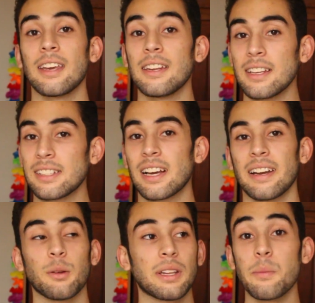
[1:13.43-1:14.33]
e nesse
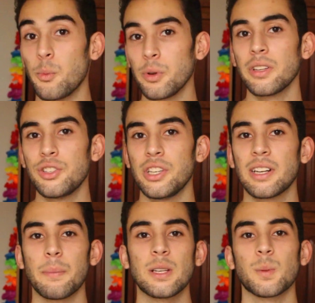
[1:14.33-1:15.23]
canal tem muita
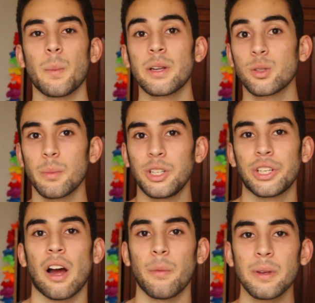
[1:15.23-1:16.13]
dica, principalmente sobre
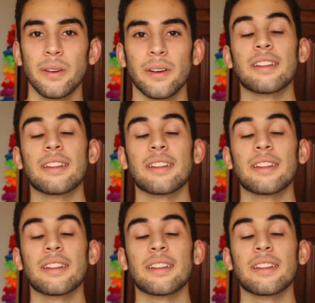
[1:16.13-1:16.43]
Xiaomi.